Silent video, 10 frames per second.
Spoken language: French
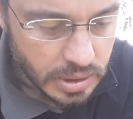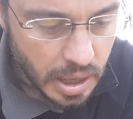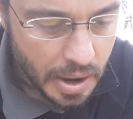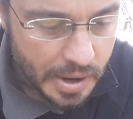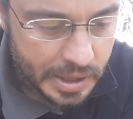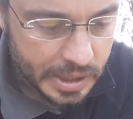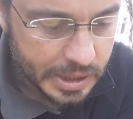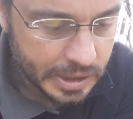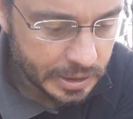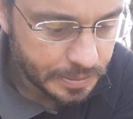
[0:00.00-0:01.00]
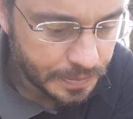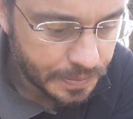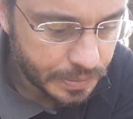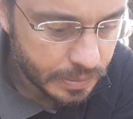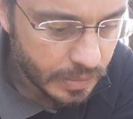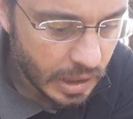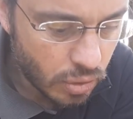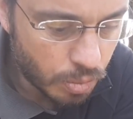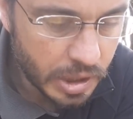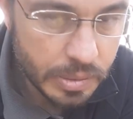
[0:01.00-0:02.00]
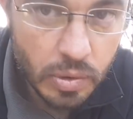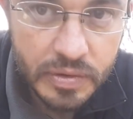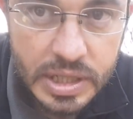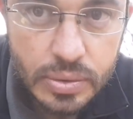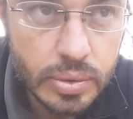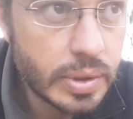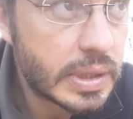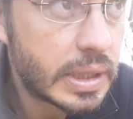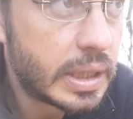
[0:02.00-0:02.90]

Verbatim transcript: Euh, est complètement vaseuse